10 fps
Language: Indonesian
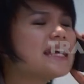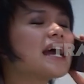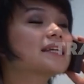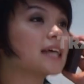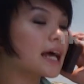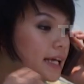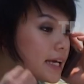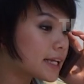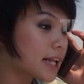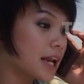iya sekarang
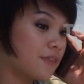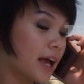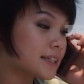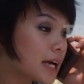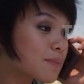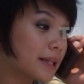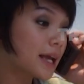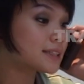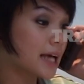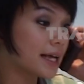gini klarifikasi kan berarti
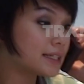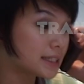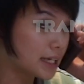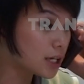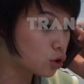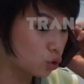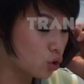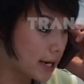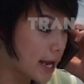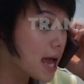kan saya di sini yang dituduh nih